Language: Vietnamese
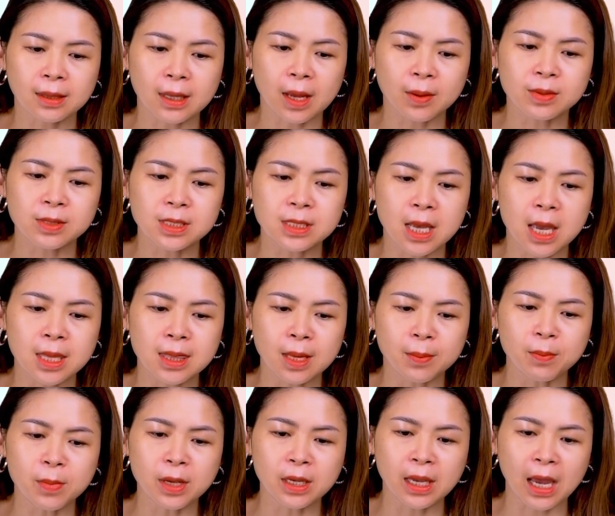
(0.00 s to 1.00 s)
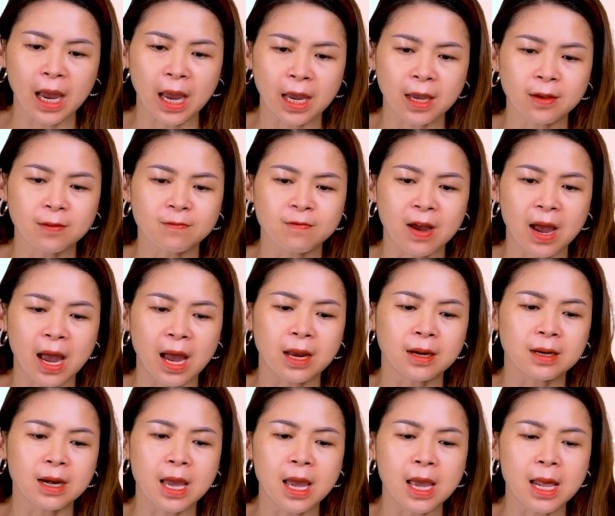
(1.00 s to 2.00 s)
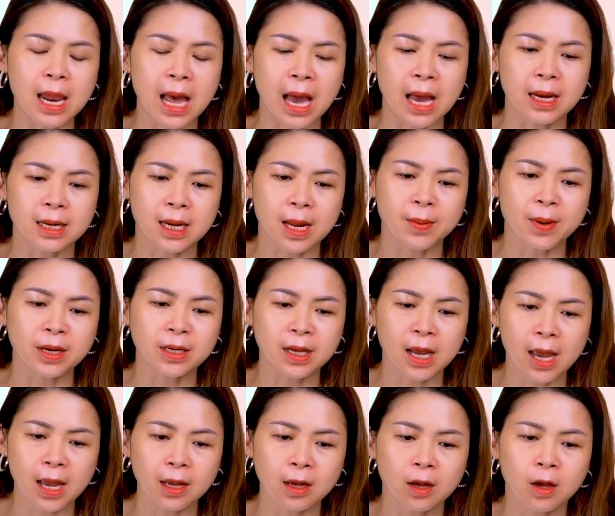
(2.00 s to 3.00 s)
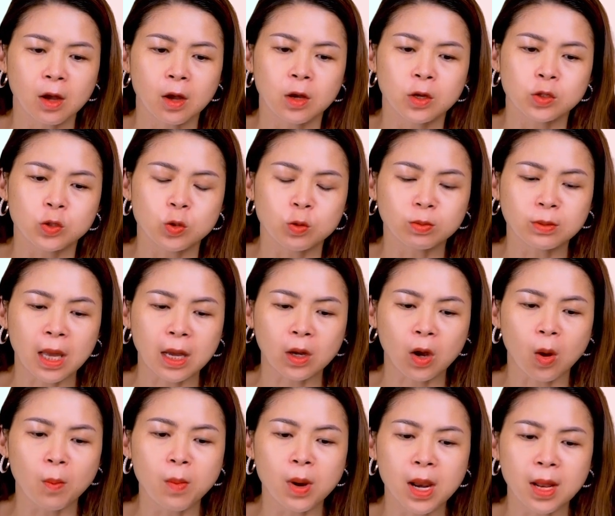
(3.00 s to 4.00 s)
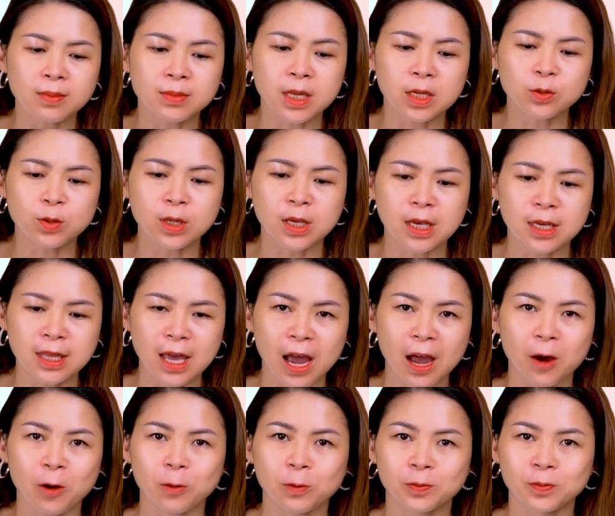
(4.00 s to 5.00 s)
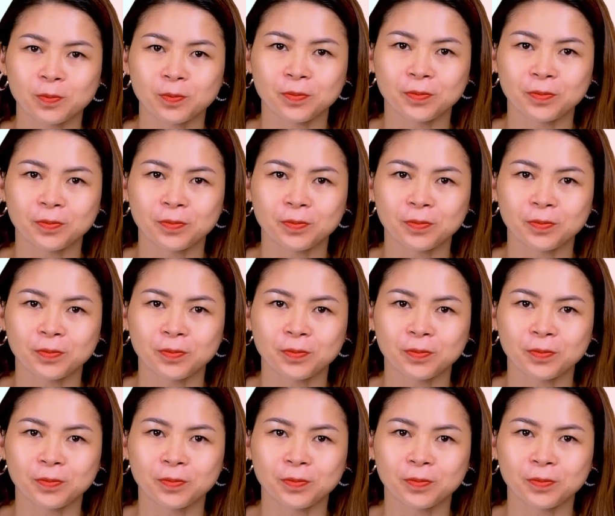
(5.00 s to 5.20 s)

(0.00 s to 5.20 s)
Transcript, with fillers: đáp án C năm mươi cái và D là đáp án khác. Chúng ta có mười lăm giây suy nghĩ nào.